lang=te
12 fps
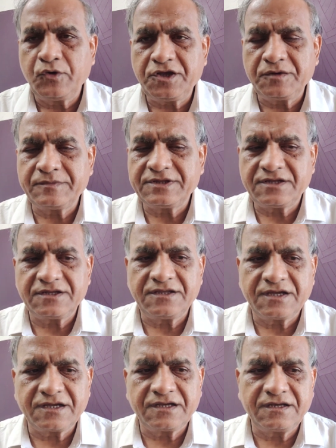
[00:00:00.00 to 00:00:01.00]
ముఖ్యమంత్రి
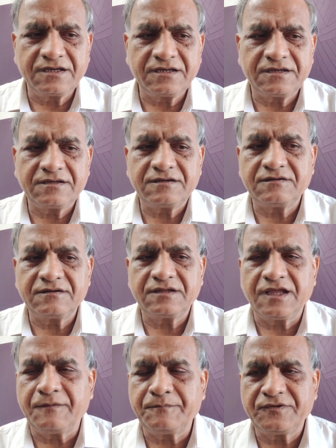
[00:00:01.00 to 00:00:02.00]
జగన్
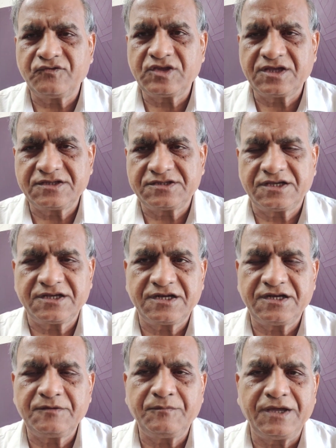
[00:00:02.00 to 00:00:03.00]
ఎంపీ
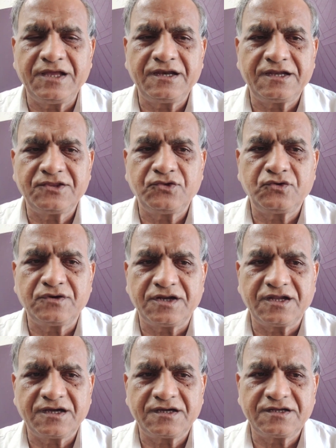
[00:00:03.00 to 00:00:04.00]
విజయసాయిరెడ్డి బెయిల్ రద్దుకు
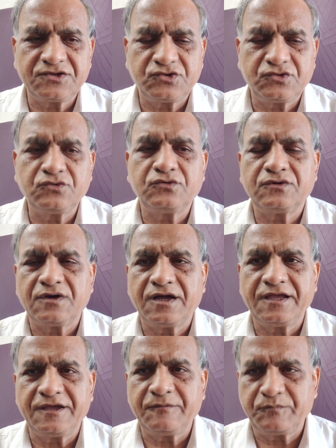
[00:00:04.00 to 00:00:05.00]
నిరాకరిస్తూ
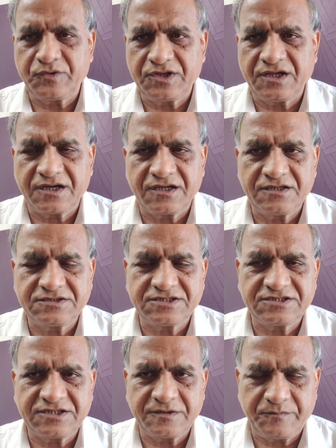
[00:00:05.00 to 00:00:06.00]
ఆ ఎంపీ దాఖలు
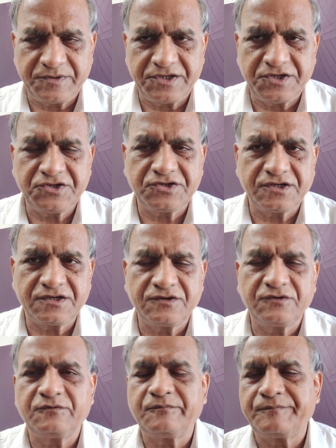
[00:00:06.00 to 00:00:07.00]
చేసిన
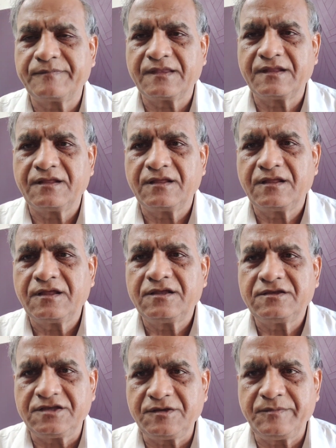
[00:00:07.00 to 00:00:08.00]
పిటిషన్ను
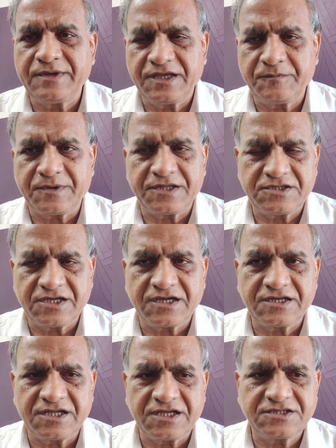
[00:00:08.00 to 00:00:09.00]
సిబిఐ
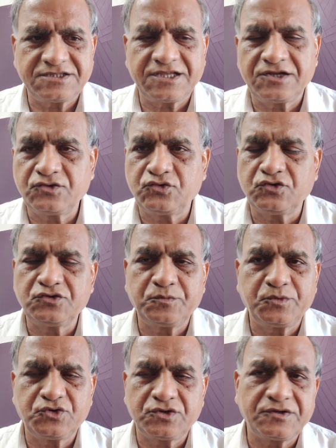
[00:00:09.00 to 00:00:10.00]
ప్రత్యేక న్యాయస్థానం
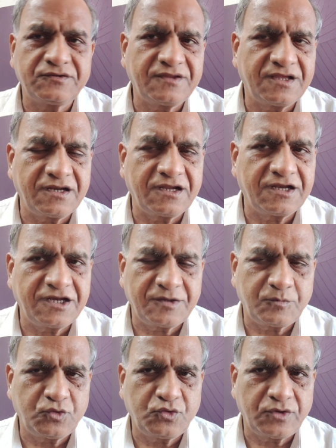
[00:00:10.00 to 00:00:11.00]
తోసిపుచ్చడం
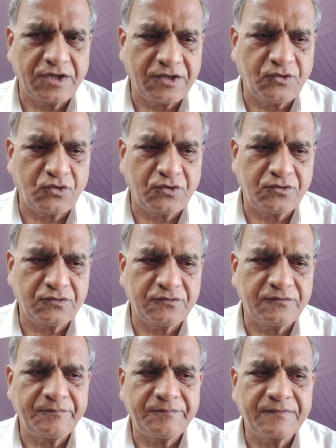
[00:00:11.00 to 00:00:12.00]
దానికంటే ముందు హైకోర్టు
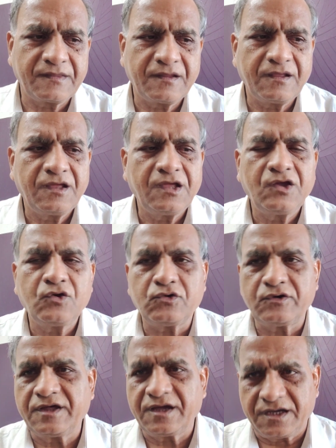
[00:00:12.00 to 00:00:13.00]

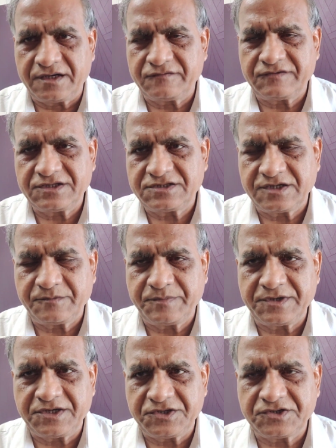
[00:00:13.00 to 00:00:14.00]
కూడా ఆయన వేసిన
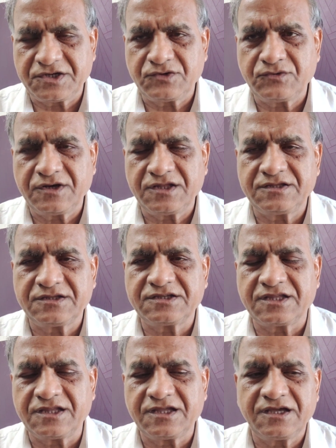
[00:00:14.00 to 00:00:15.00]
పిటిషన్ను లేకపోతే
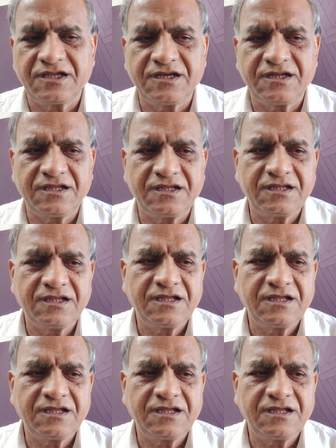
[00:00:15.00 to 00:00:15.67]
సందేహాన్ని